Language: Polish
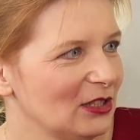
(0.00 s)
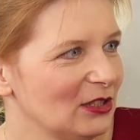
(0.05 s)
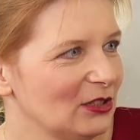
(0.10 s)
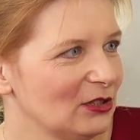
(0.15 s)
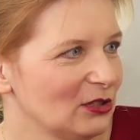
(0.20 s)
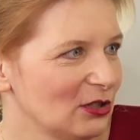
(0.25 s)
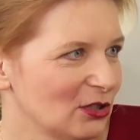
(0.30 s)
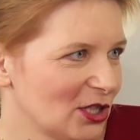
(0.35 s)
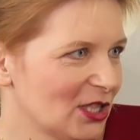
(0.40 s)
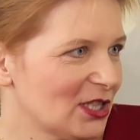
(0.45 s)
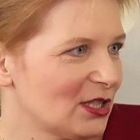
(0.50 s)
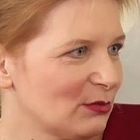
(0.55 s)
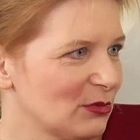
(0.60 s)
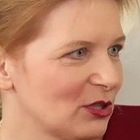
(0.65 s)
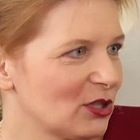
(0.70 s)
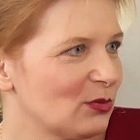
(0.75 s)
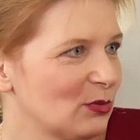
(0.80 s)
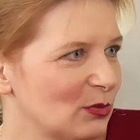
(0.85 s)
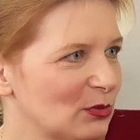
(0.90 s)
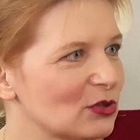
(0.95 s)
tylko czasem
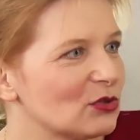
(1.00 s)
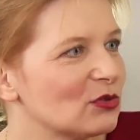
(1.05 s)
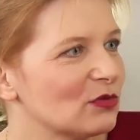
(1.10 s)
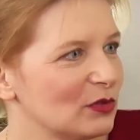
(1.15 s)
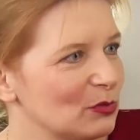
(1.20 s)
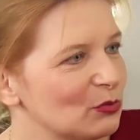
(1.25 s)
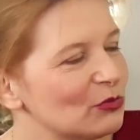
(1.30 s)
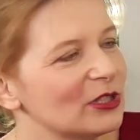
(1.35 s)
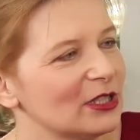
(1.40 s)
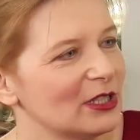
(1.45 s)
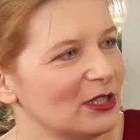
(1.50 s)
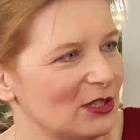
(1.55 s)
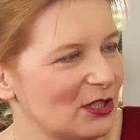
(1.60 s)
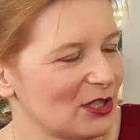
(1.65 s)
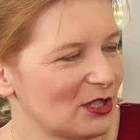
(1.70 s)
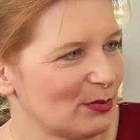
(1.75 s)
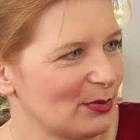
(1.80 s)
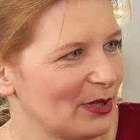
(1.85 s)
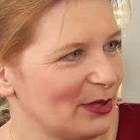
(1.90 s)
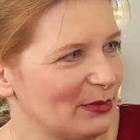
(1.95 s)
jest to po prostu
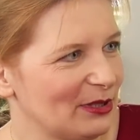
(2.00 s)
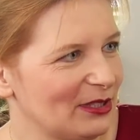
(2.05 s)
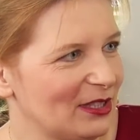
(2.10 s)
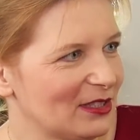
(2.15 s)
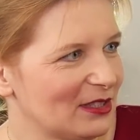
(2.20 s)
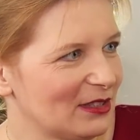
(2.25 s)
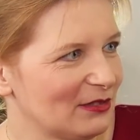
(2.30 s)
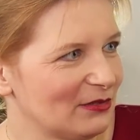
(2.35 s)
wypłynięcie spermy na